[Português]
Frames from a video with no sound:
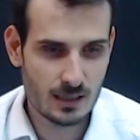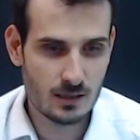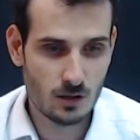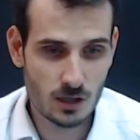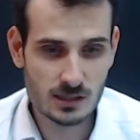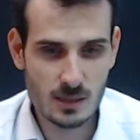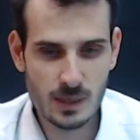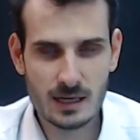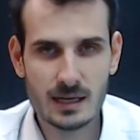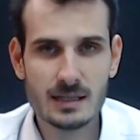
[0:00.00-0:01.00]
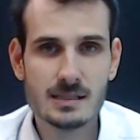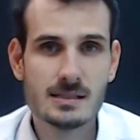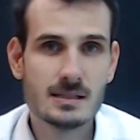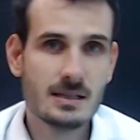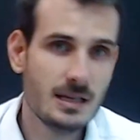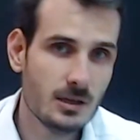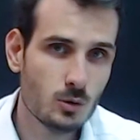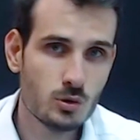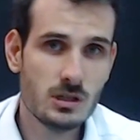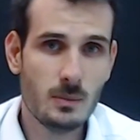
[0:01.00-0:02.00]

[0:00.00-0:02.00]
Lojas Americanas e Uzi